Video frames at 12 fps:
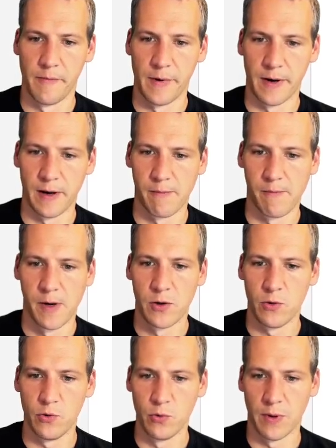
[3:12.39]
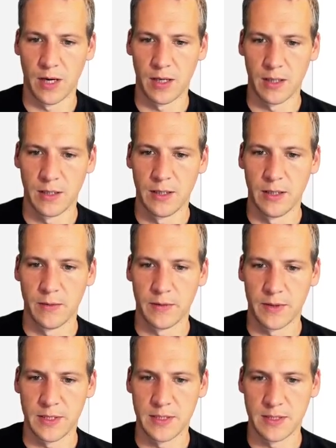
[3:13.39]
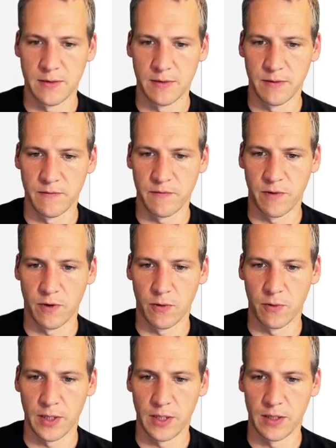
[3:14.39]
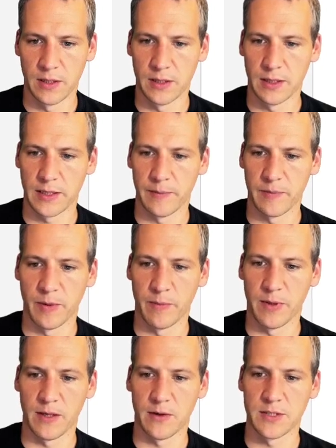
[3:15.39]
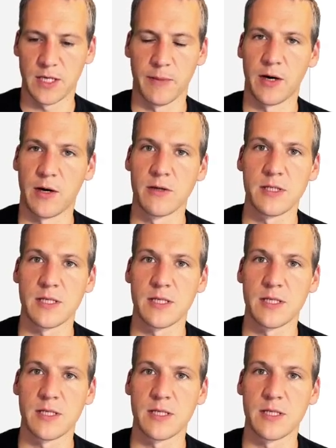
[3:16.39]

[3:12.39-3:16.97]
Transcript: ne, über diesen Flow hier gibt er mir die Ausgabe aus.